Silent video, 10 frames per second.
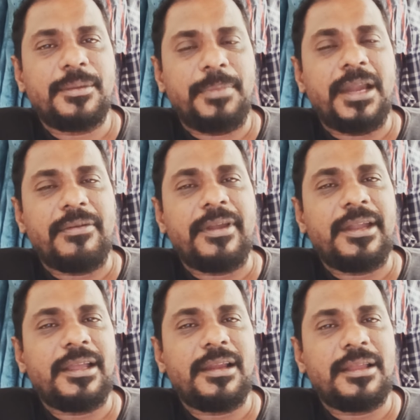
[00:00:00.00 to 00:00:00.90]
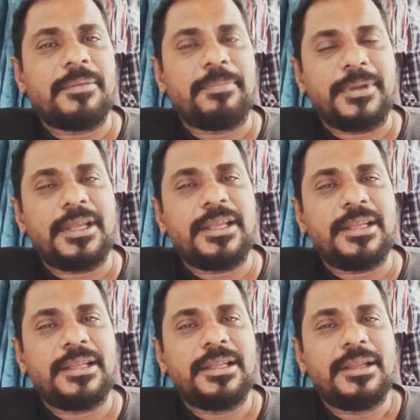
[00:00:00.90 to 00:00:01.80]
பல வருடங்களுக்கு பிறகு
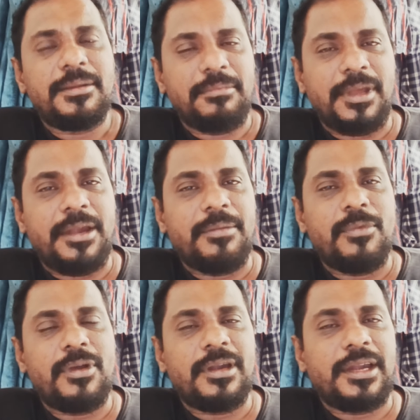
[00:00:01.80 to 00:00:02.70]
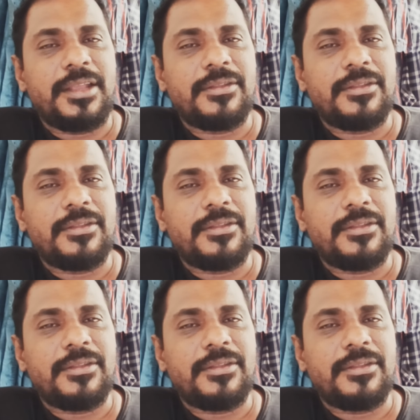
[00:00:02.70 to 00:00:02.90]
மறுபடியும் மோகன் நடிக்க